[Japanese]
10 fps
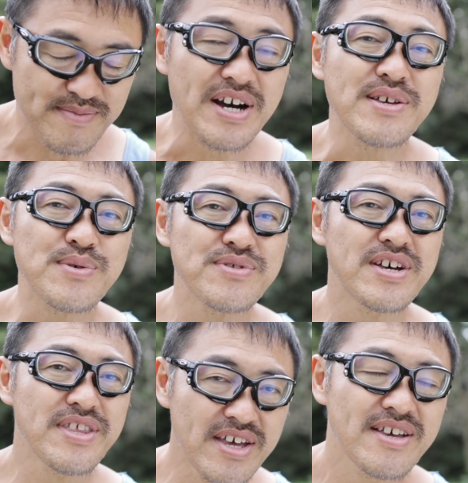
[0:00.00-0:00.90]
まあ、いろん
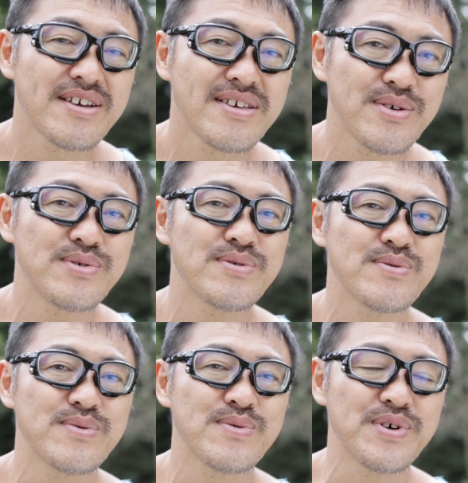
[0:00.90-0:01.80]
なね、協力
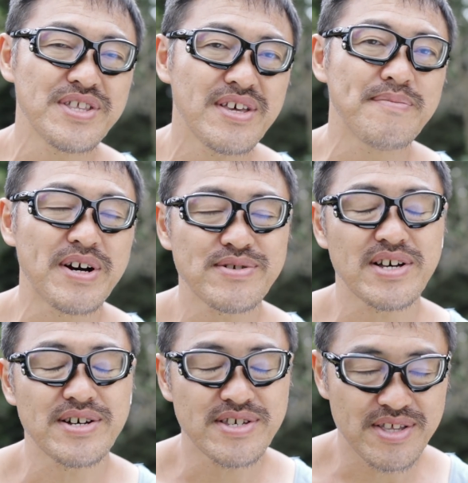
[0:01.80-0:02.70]
を得て、
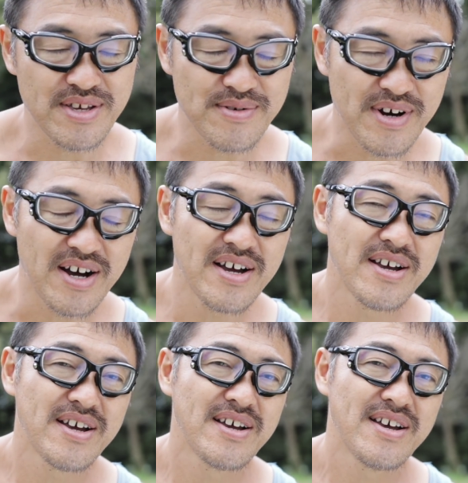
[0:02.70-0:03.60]
マックサチャンネルは
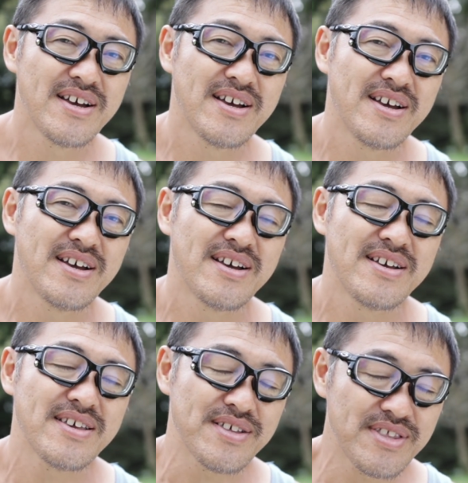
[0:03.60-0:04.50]

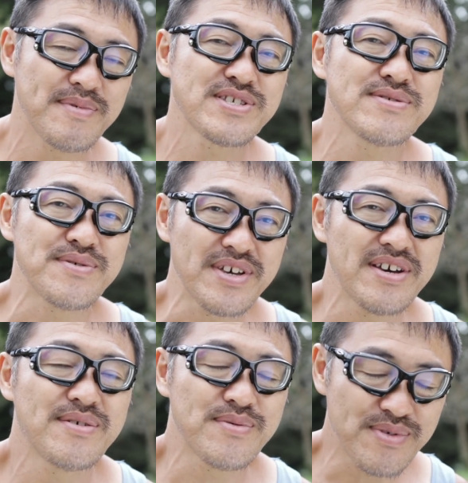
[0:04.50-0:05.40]
やってますので、
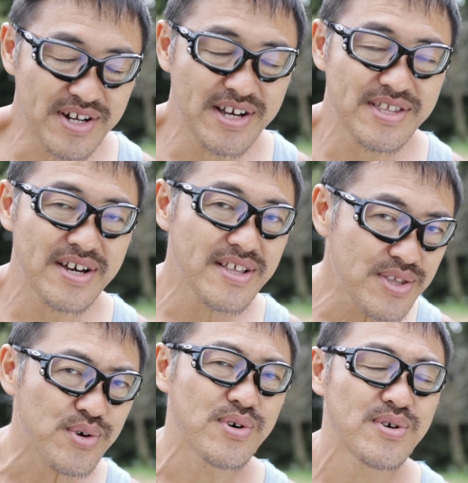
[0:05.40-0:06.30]
本当ありがたいな
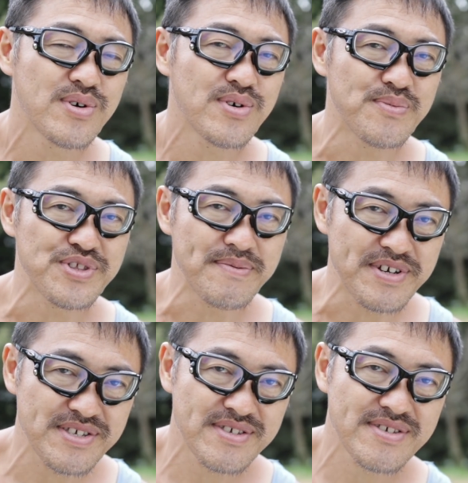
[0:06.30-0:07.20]
と思って
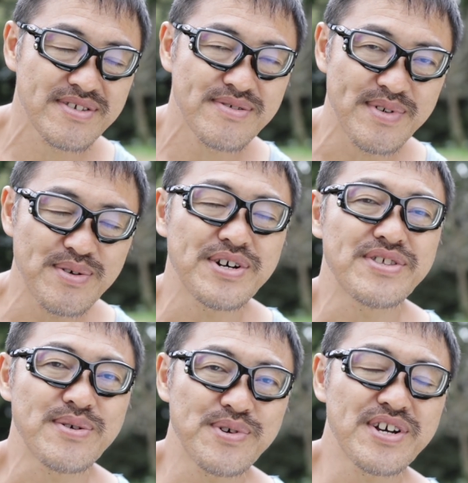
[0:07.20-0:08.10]
ます。まあ、よかっ
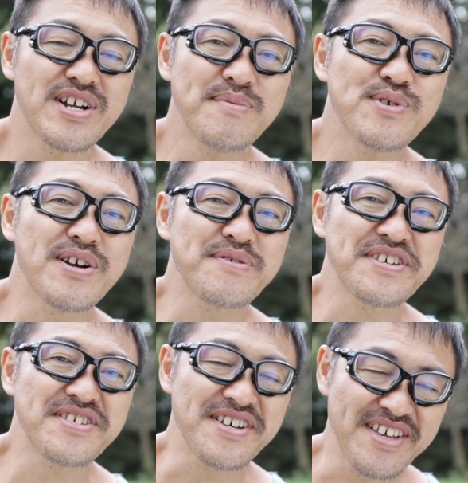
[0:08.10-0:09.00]
たらこれからもご覧く
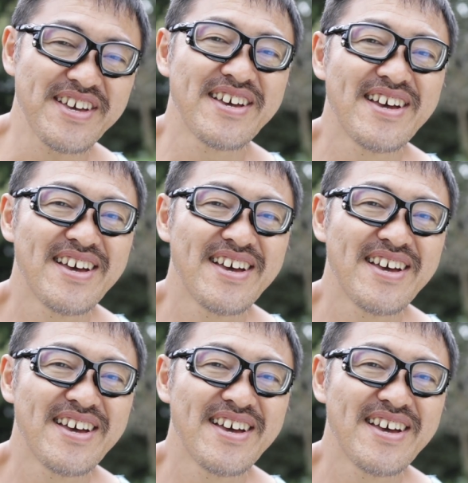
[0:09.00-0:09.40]
ださいね。